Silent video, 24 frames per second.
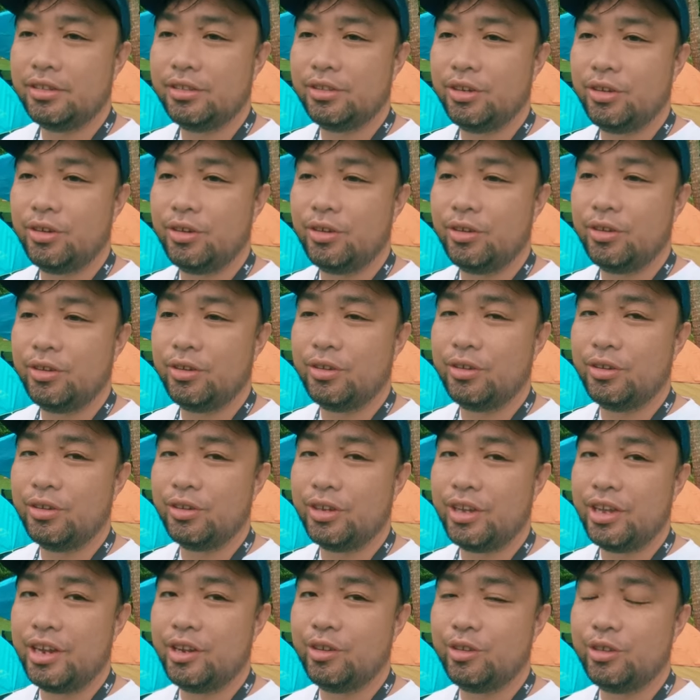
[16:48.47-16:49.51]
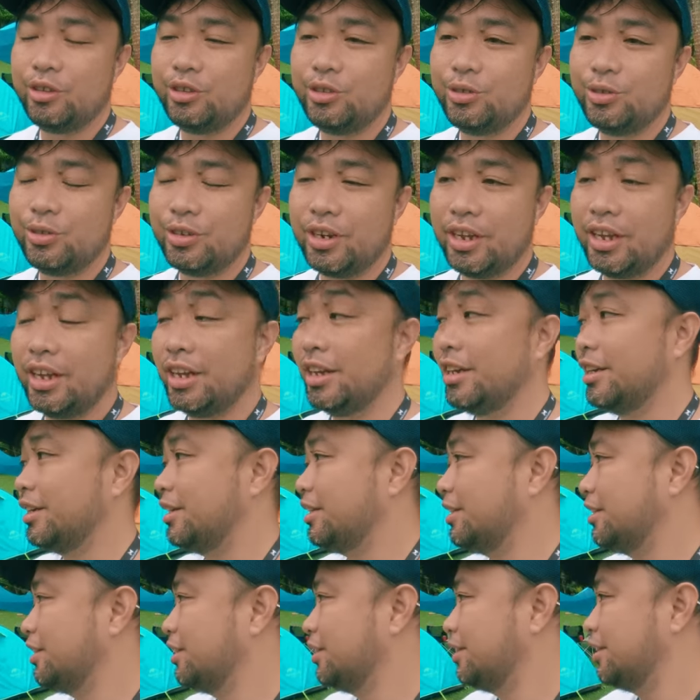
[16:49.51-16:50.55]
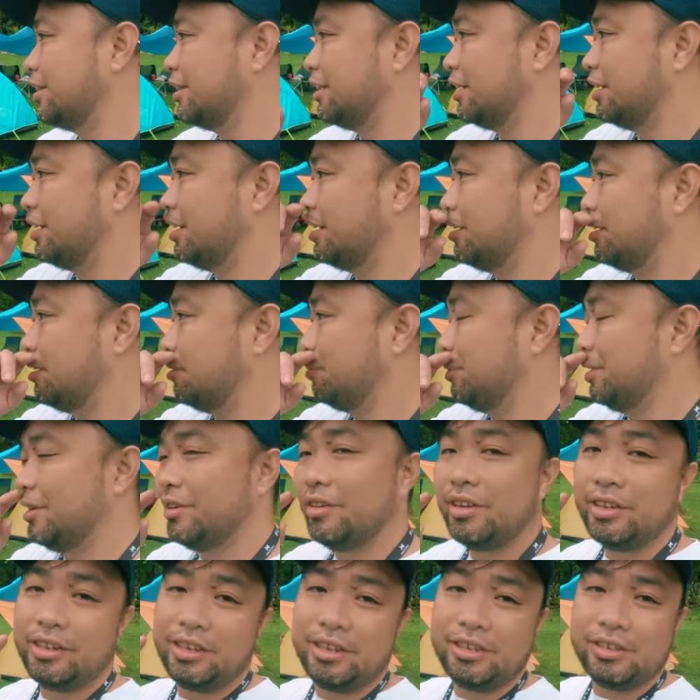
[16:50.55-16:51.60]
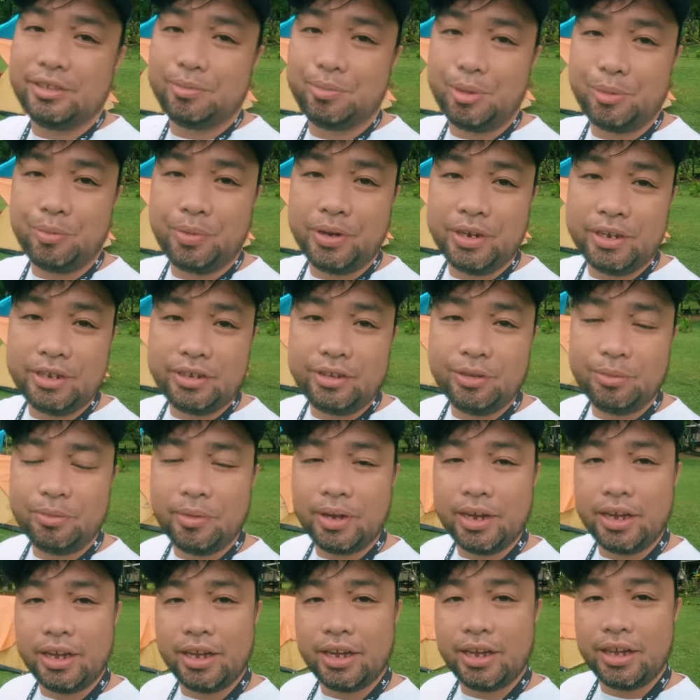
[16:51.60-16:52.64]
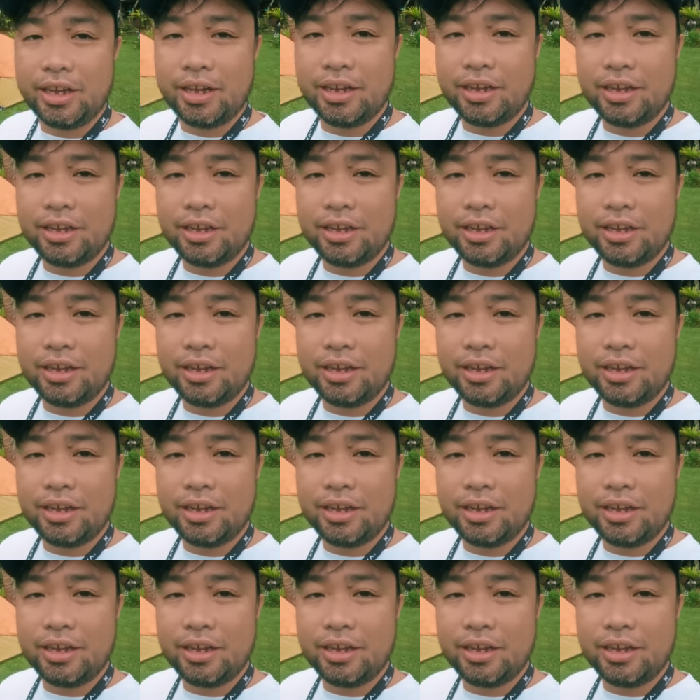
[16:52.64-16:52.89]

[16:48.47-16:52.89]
So, ganyan yung itsura. Pero at least prepared yung mga